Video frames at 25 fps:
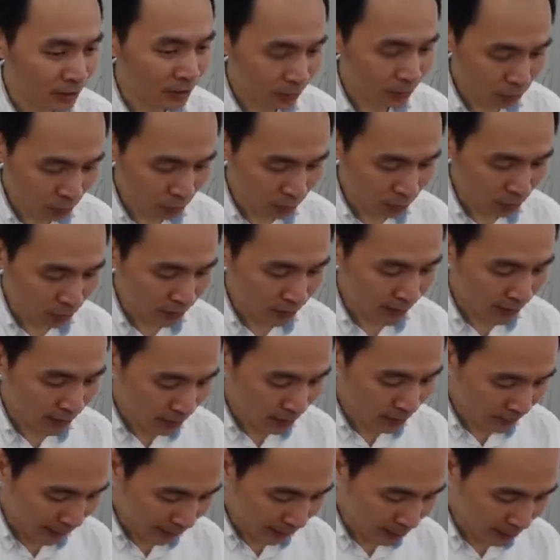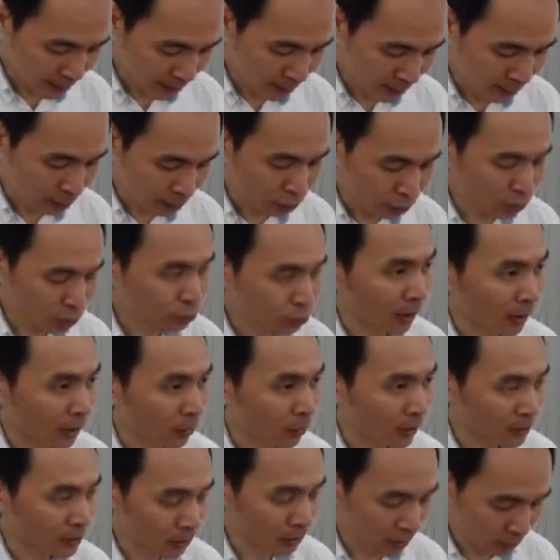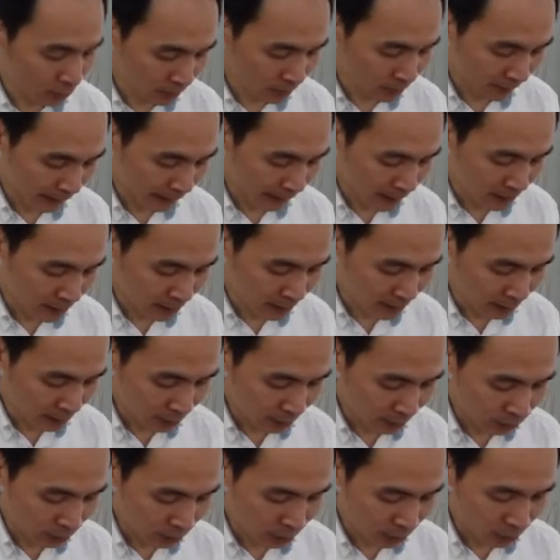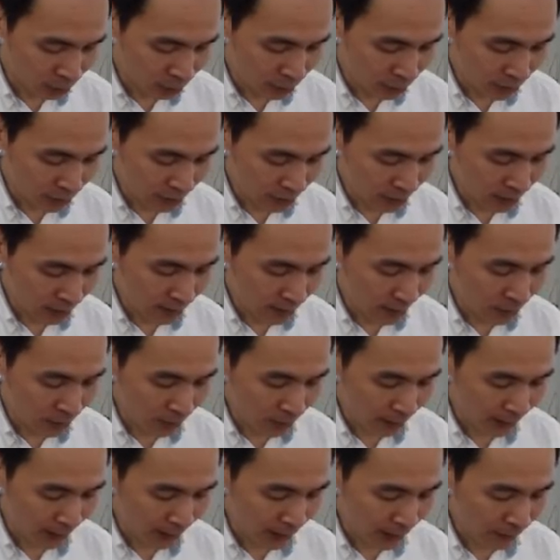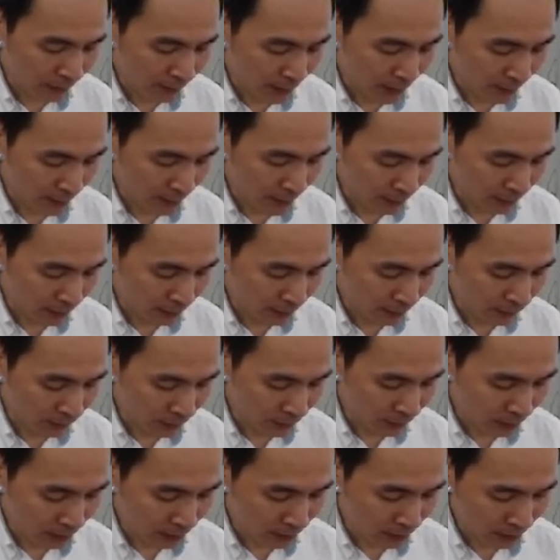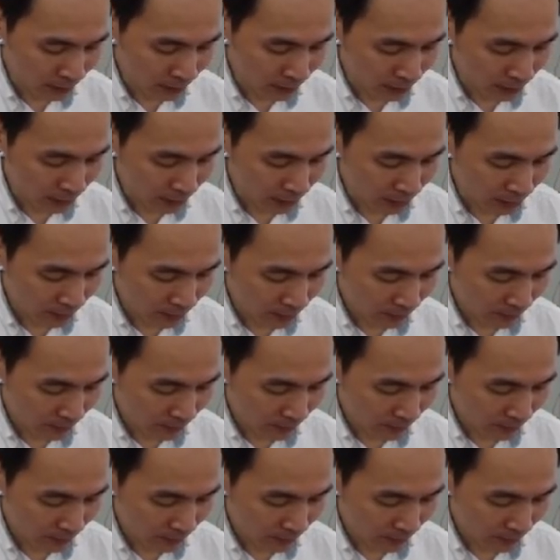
所以我现在是白色的，就转换之后是白色的，所以我就接到我开发版的 VCC。